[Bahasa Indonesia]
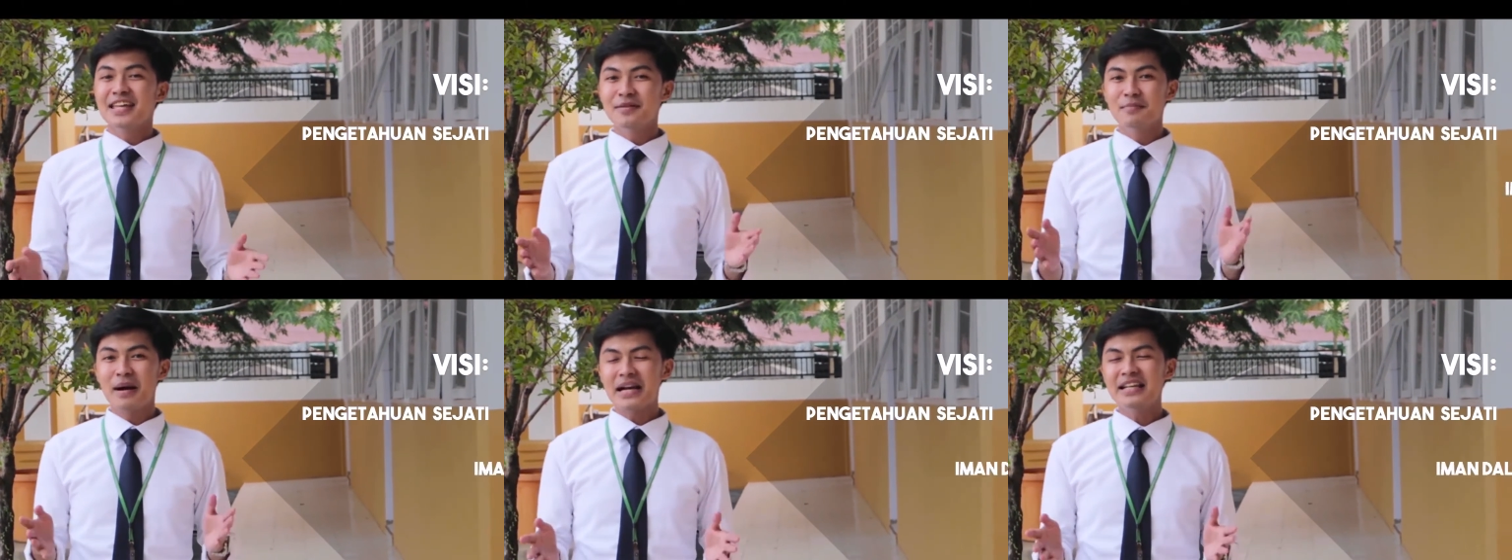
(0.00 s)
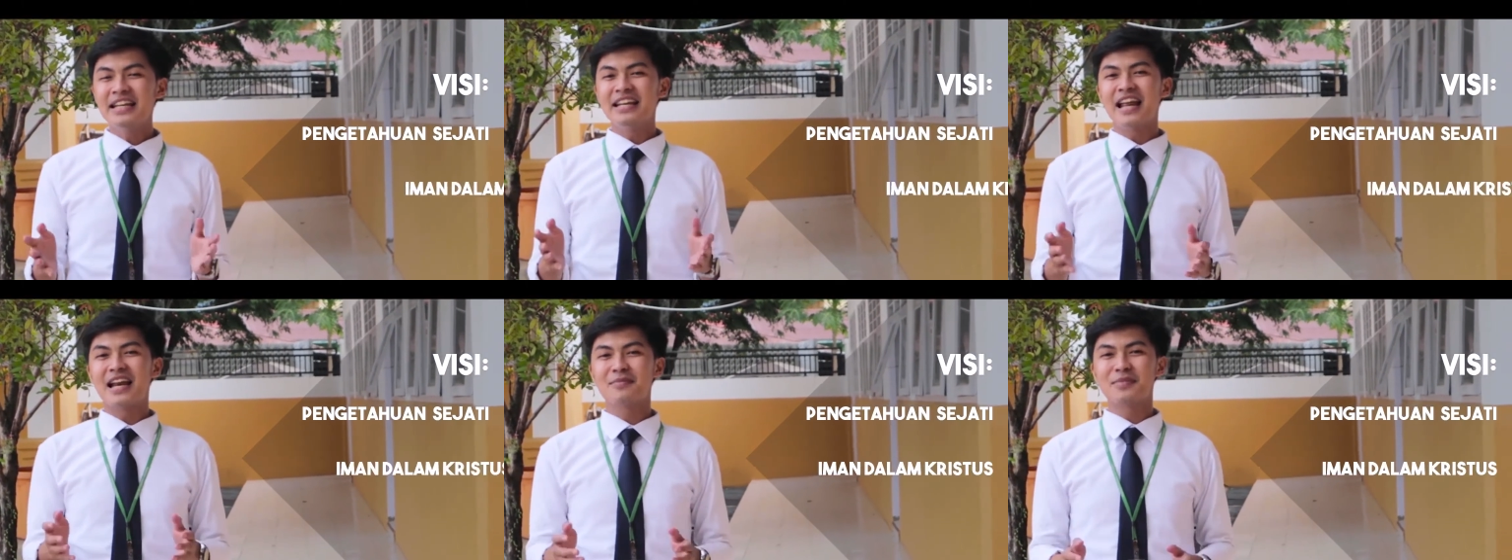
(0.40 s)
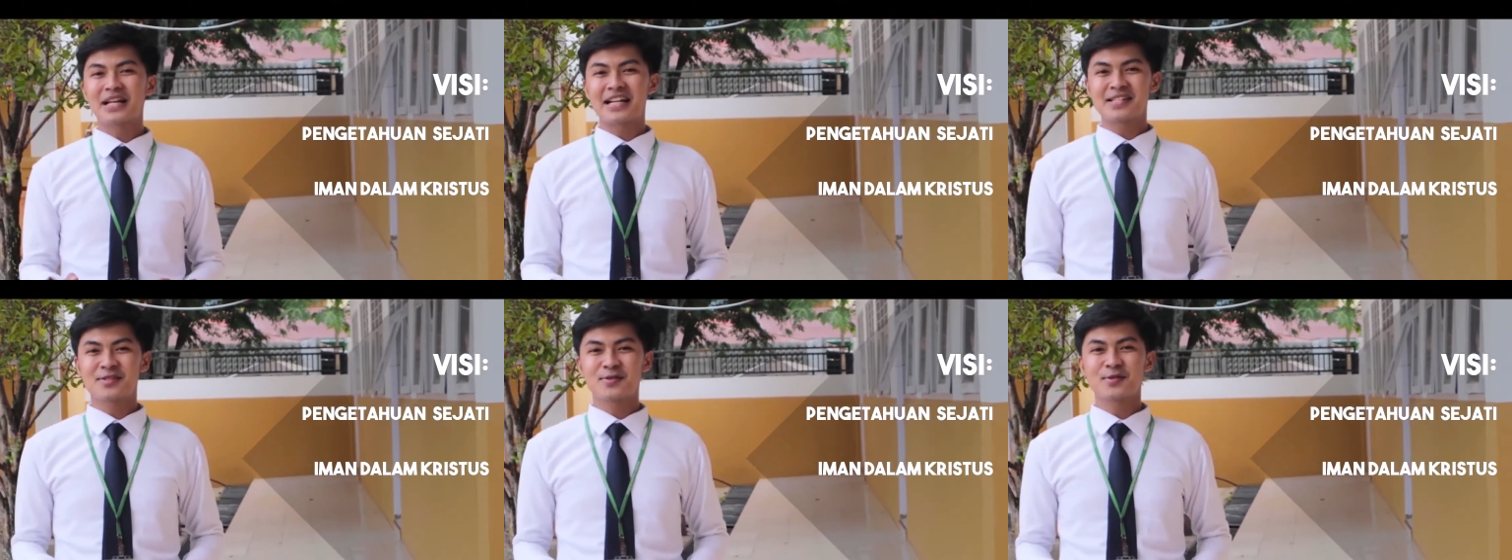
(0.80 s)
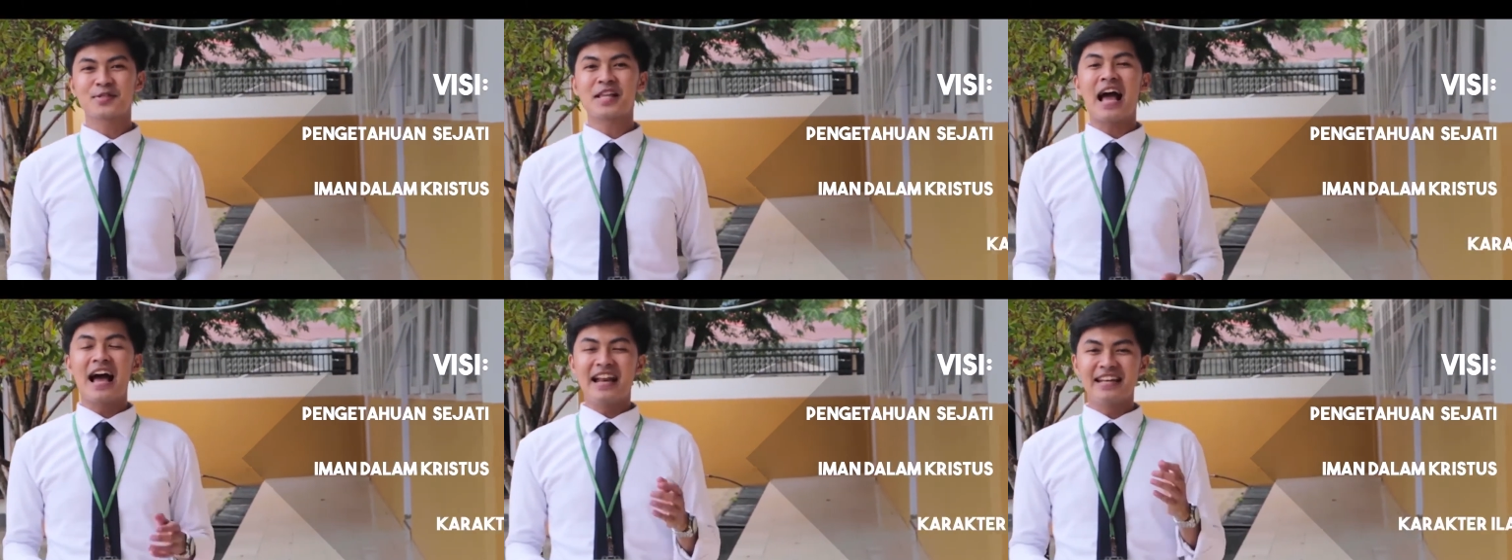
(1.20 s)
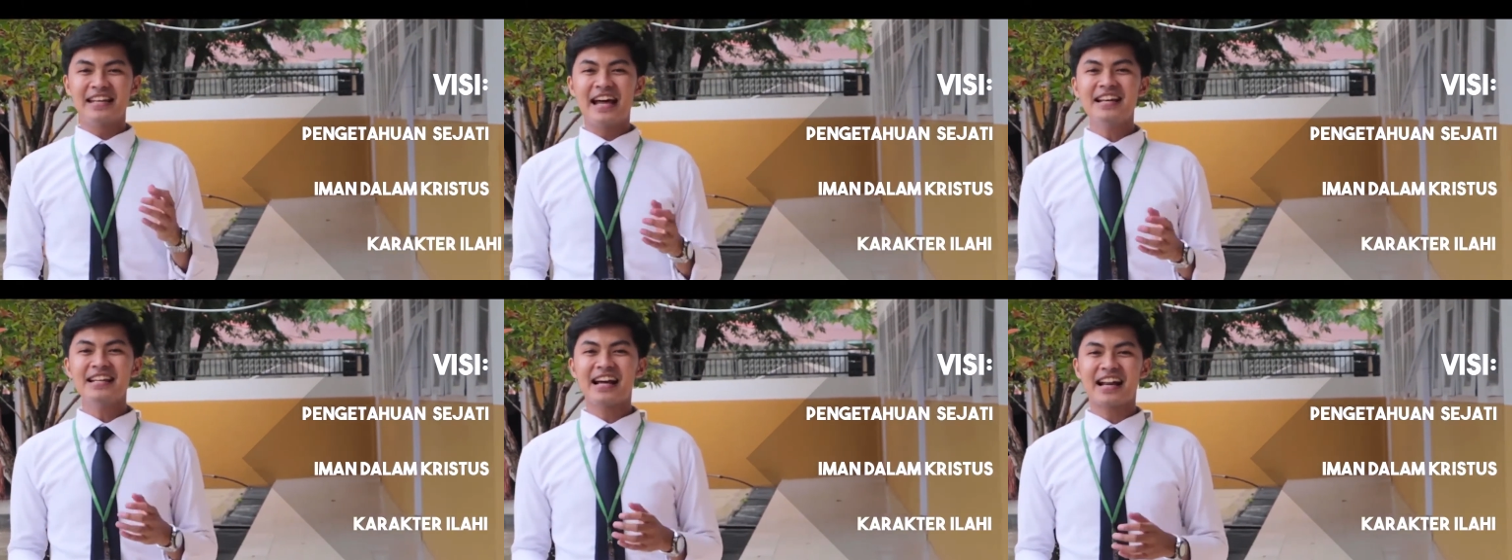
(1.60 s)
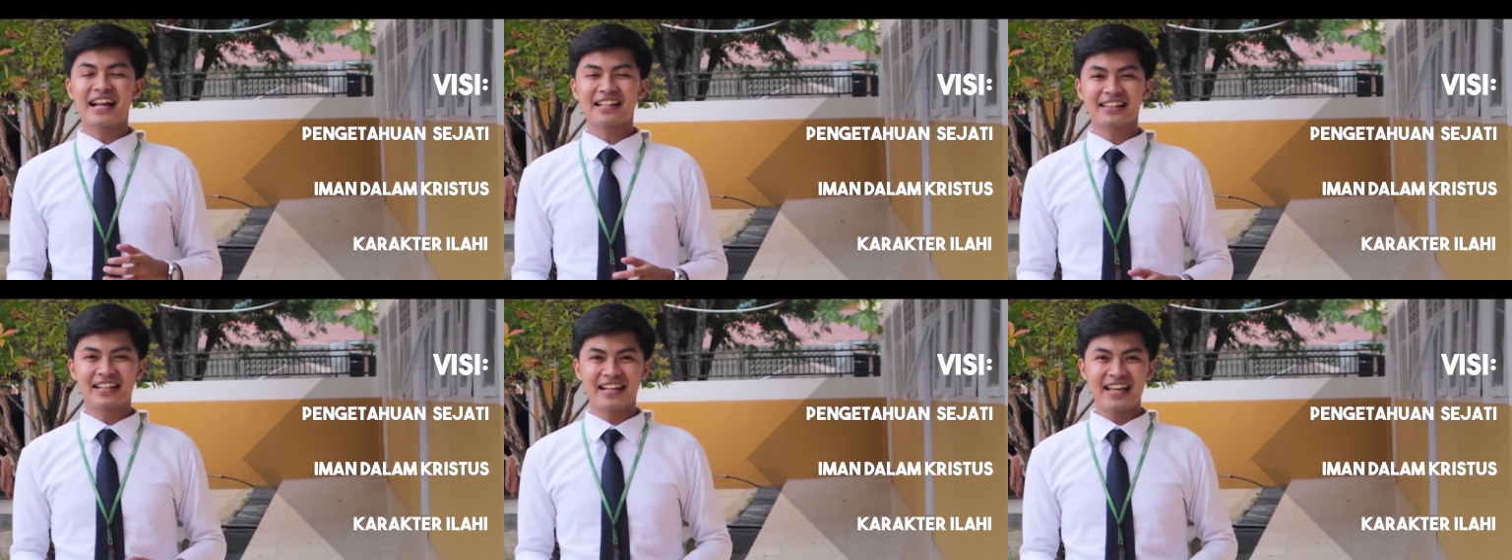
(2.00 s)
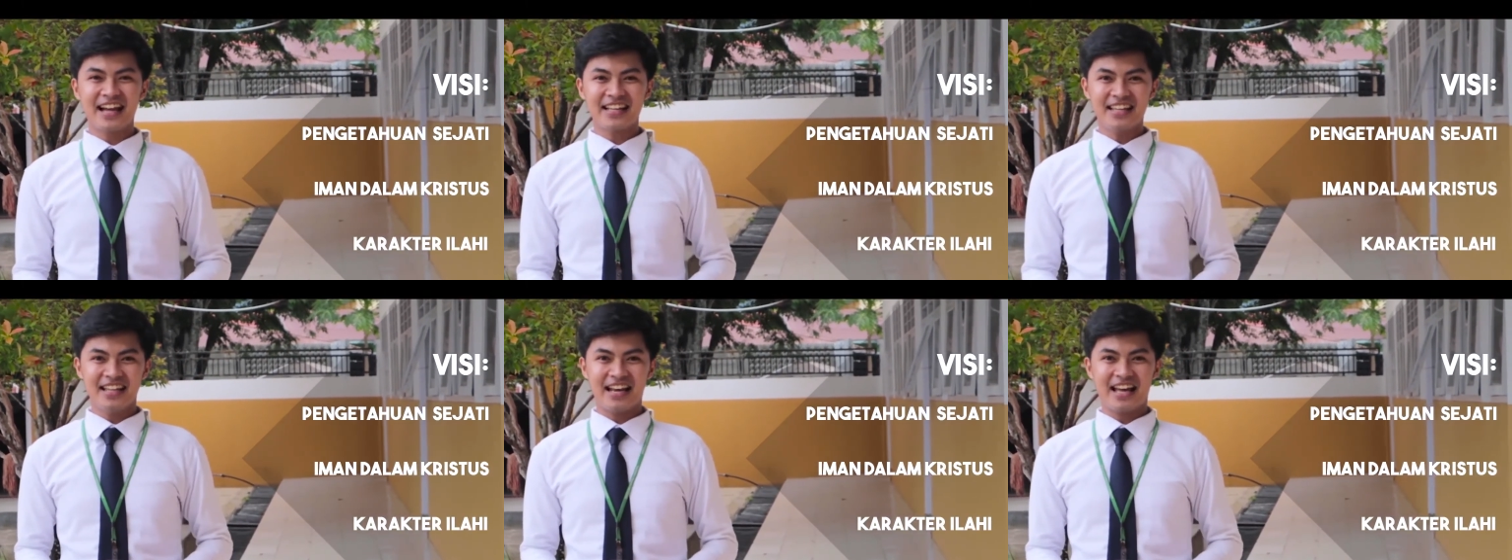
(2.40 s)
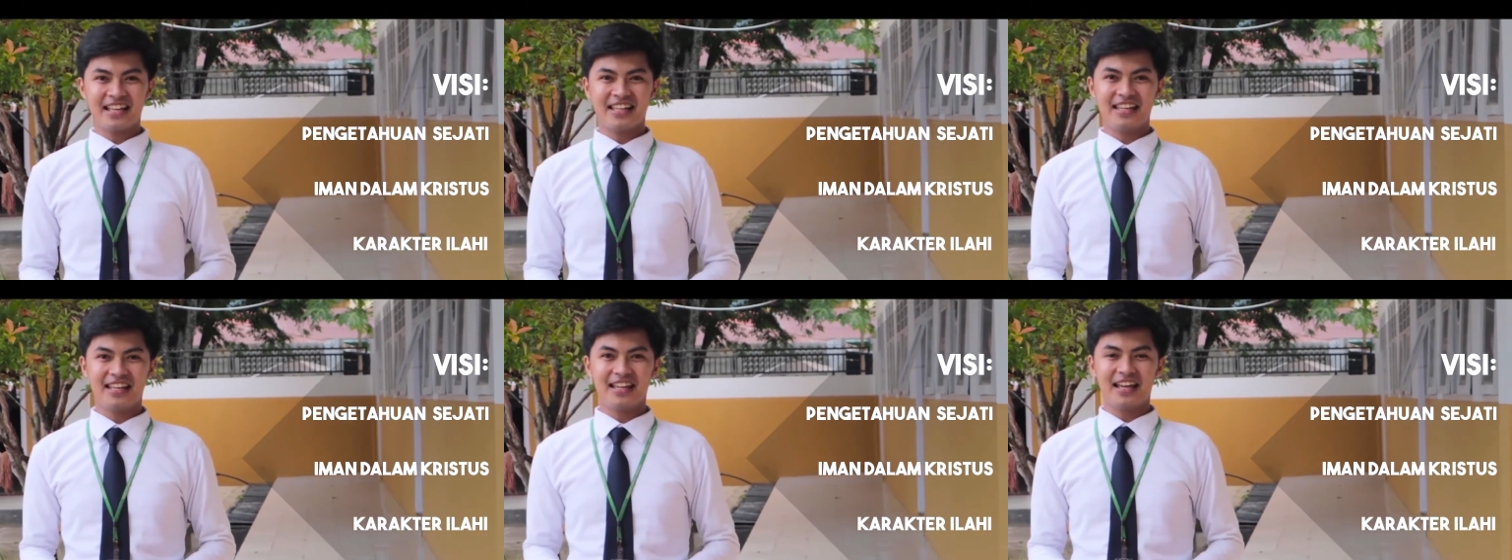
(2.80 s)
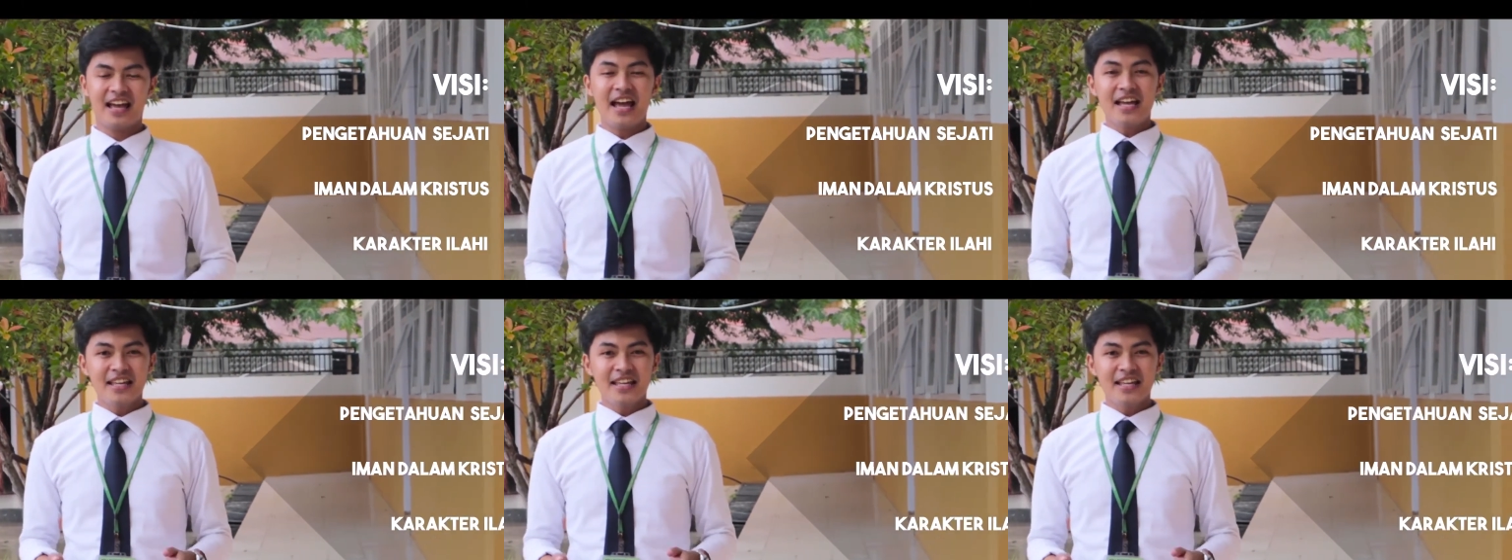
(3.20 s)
iman di dalam Kristus, dan karakter yang ilahi